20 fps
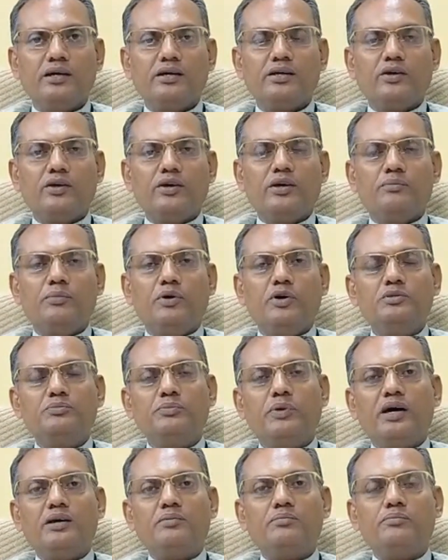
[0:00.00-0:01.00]
क्योंकि बहुत
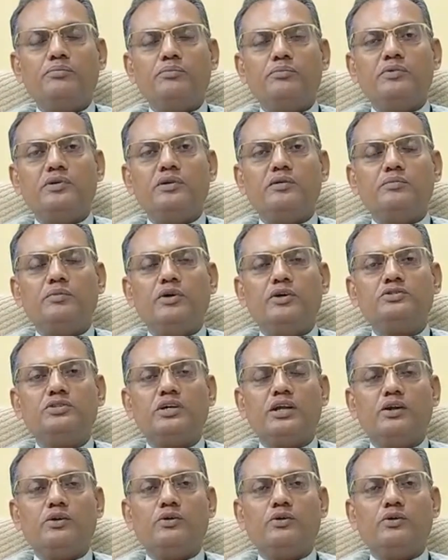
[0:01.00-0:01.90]
बार बहुत सारे